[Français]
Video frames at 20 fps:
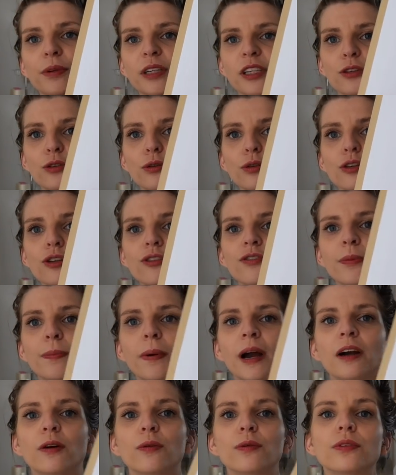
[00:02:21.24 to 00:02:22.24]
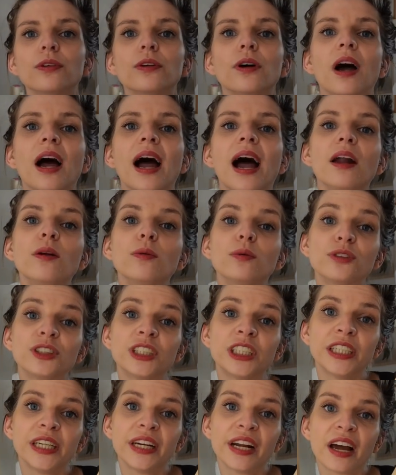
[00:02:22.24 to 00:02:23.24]
bien sûr, je vais par contre
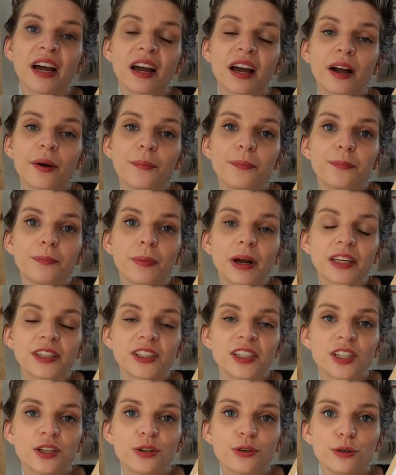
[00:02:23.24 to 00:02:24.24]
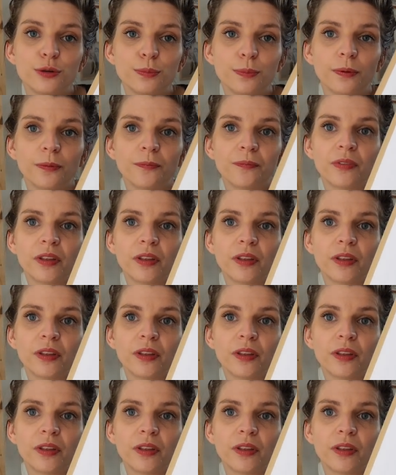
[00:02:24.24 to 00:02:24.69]
rallonger la partie jupe